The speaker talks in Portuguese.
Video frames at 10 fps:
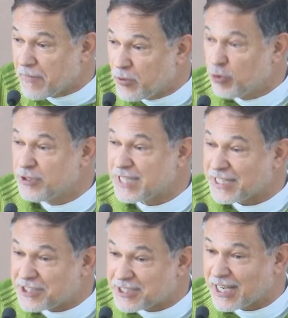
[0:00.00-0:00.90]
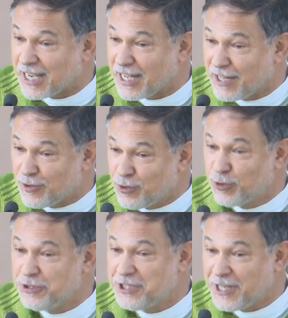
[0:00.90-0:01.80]
nos achar
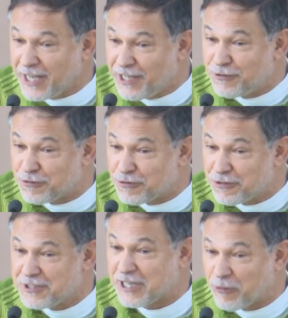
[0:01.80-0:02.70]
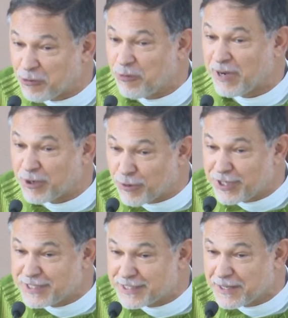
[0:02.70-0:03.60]
no direito de alguma
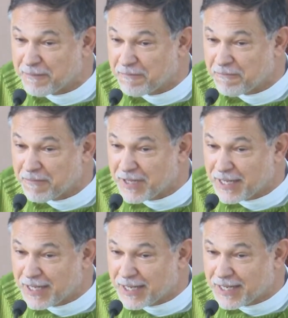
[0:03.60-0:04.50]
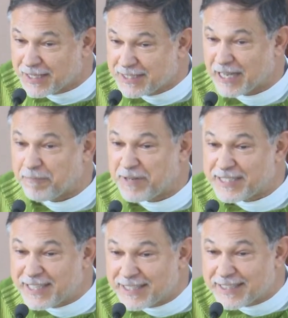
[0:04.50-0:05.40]
coisa de
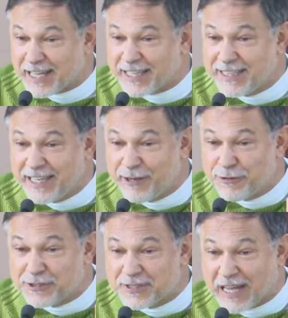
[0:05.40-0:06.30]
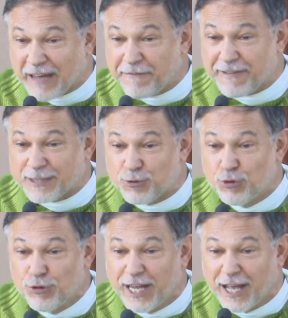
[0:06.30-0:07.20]
apresentar a Deus a
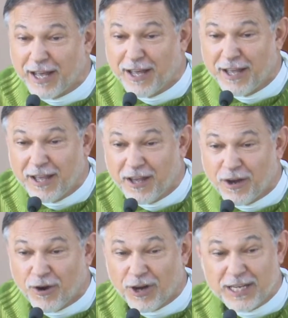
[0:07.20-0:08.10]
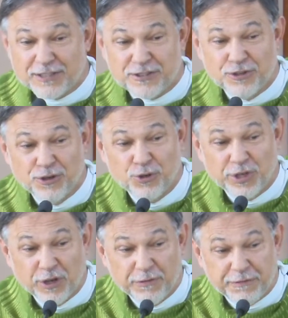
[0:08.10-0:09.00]
fatura. Olha, Senhor, o
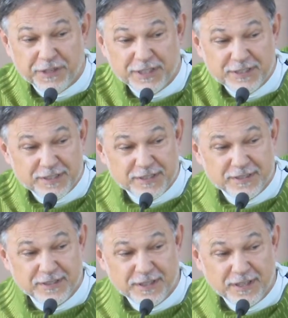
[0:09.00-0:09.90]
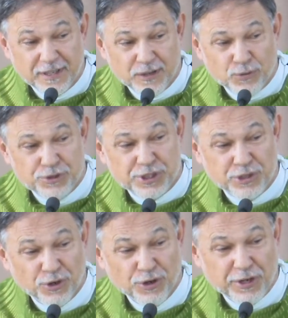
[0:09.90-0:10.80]
que eu fiz. O
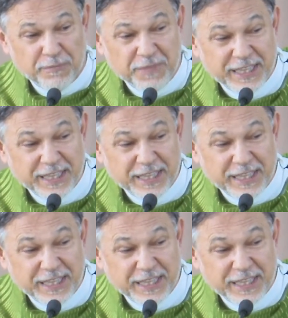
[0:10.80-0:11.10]
Senhor me